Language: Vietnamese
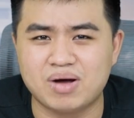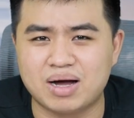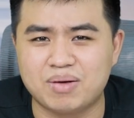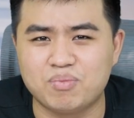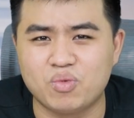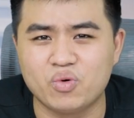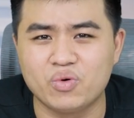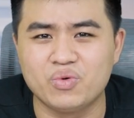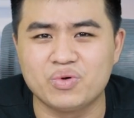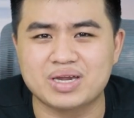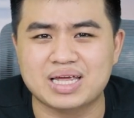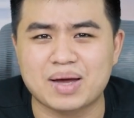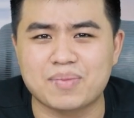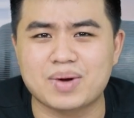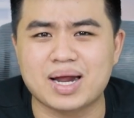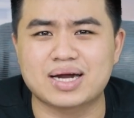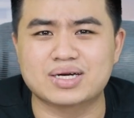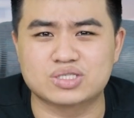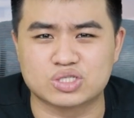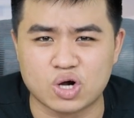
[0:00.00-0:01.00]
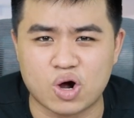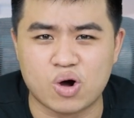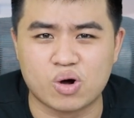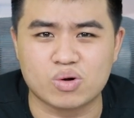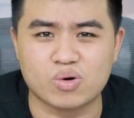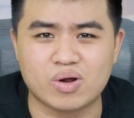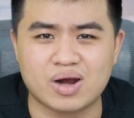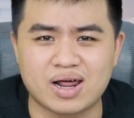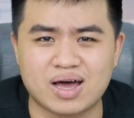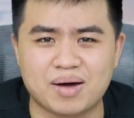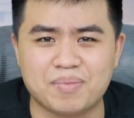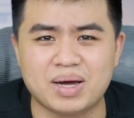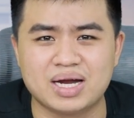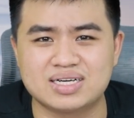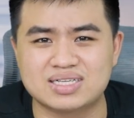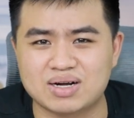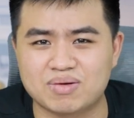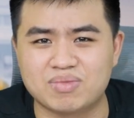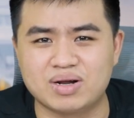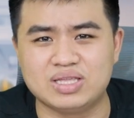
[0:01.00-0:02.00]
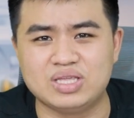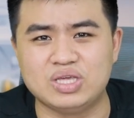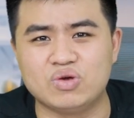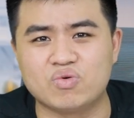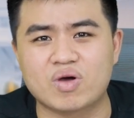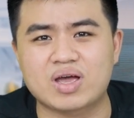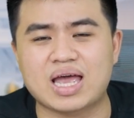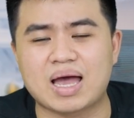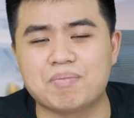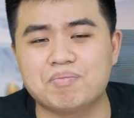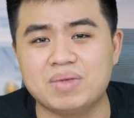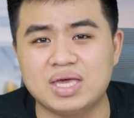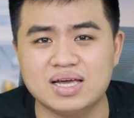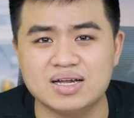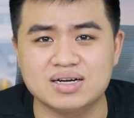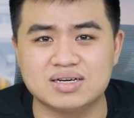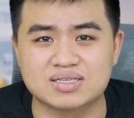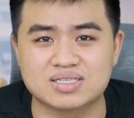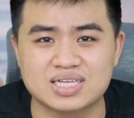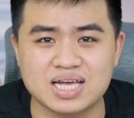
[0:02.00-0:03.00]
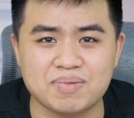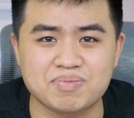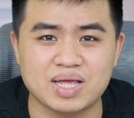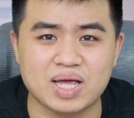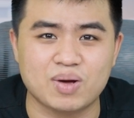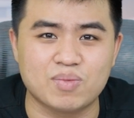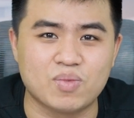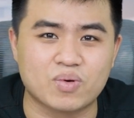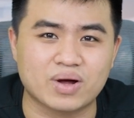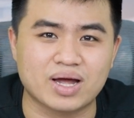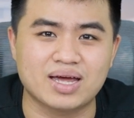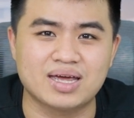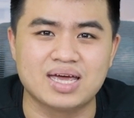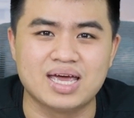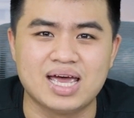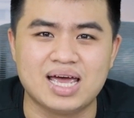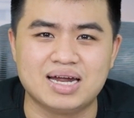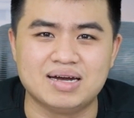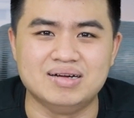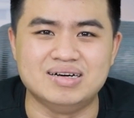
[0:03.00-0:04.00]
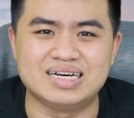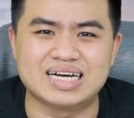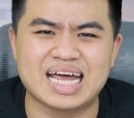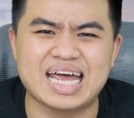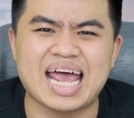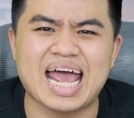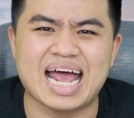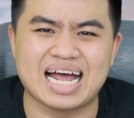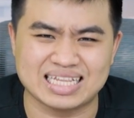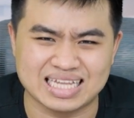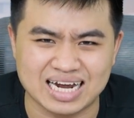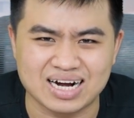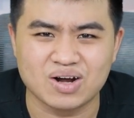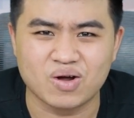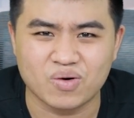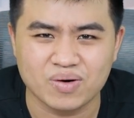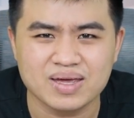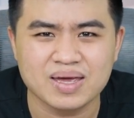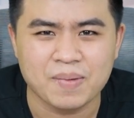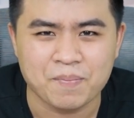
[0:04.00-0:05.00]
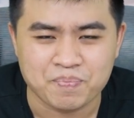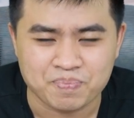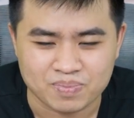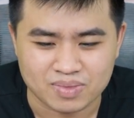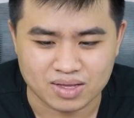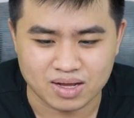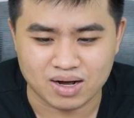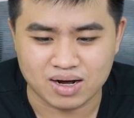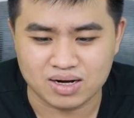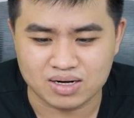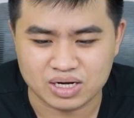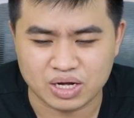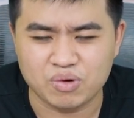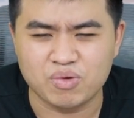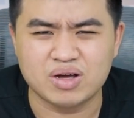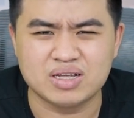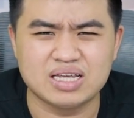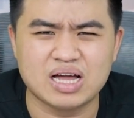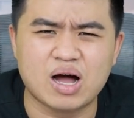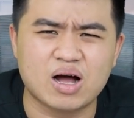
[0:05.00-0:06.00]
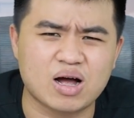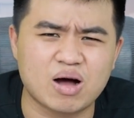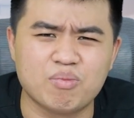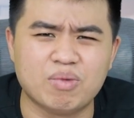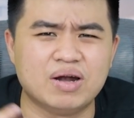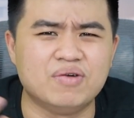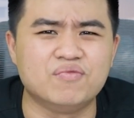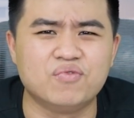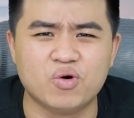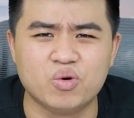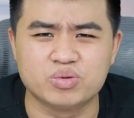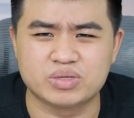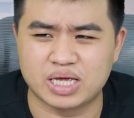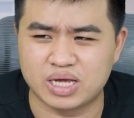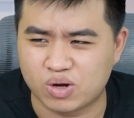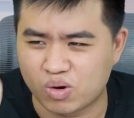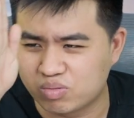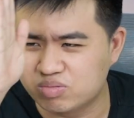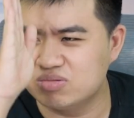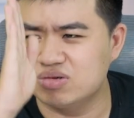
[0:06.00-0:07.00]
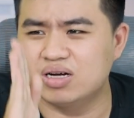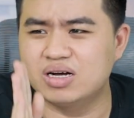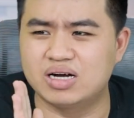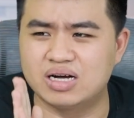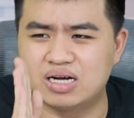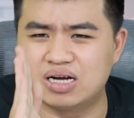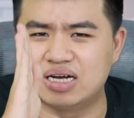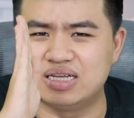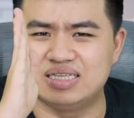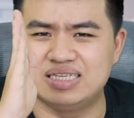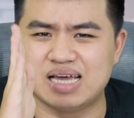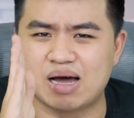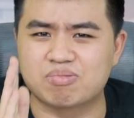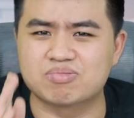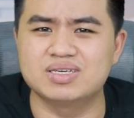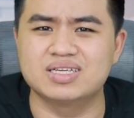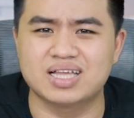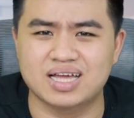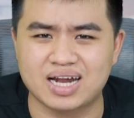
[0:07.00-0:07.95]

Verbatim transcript: mà module camera tròn rồi là bên trong là nhiều cái cảm biến được xếp theo một cái đường ngay hàng thẳng lối đó kiểu hình, không hình vuông thì cũng ờ, hình dọc như